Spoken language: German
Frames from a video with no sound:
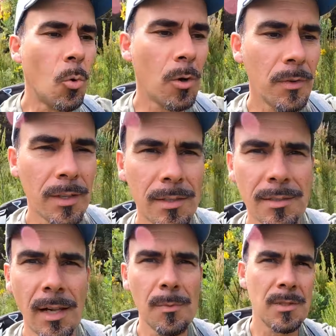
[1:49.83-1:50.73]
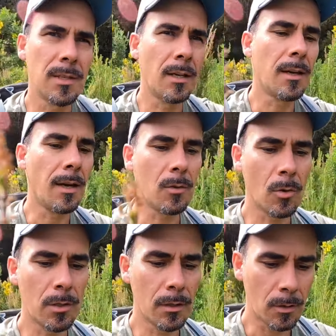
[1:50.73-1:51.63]
hoch wie ich selbst. Ich kann gerade
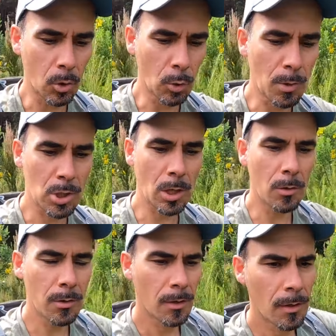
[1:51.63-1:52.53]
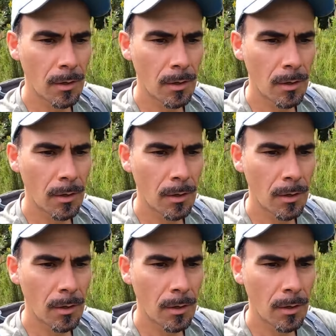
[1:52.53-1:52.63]
noch hier rüberschauen